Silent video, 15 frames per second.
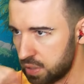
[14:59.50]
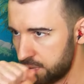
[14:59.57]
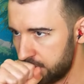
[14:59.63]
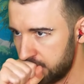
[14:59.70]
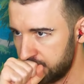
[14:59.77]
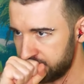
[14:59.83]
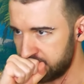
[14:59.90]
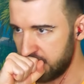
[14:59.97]

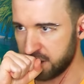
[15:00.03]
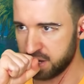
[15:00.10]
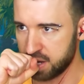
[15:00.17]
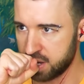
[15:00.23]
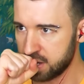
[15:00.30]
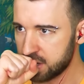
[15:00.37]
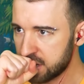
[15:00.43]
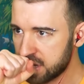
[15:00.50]
Давай,
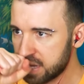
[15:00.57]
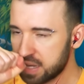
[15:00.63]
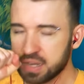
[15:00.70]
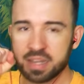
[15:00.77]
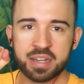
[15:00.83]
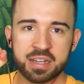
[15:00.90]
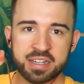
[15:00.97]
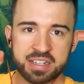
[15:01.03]
Евгений.
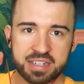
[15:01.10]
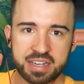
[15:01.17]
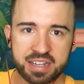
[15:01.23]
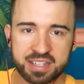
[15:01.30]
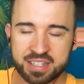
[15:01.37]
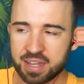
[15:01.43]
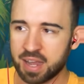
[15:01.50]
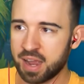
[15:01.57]

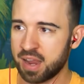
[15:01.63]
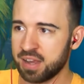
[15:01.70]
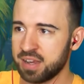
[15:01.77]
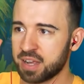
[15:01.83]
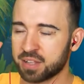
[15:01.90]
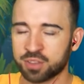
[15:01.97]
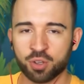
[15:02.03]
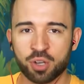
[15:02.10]
Нельзя ни
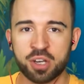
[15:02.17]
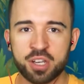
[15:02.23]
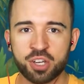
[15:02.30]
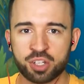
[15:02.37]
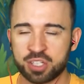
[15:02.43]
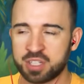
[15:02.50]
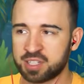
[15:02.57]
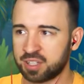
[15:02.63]
одной лишней